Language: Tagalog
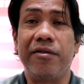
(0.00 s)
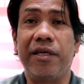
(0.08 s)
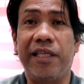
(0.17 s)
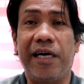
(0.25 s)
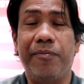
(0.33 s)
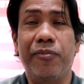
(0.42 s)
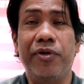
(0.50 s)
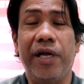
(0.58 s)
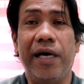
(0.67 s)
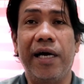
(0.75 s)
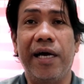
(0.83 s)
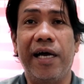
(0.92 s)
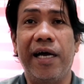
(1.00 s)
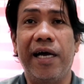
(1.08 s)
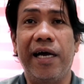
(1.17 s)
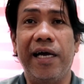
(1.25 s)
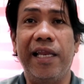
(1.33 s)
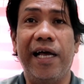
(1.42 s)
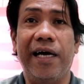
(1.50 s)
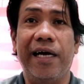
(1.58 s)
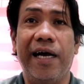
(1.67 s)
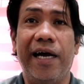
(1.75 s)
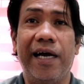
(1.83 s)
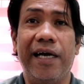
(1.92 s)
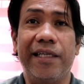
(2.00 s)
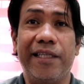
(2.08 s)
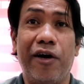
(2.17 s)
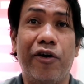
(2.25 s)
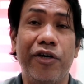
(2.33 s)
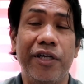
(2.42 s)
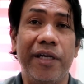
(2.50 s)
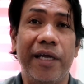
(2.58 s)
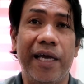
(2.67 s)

Tatakbo ng uh, ilang uh, taon.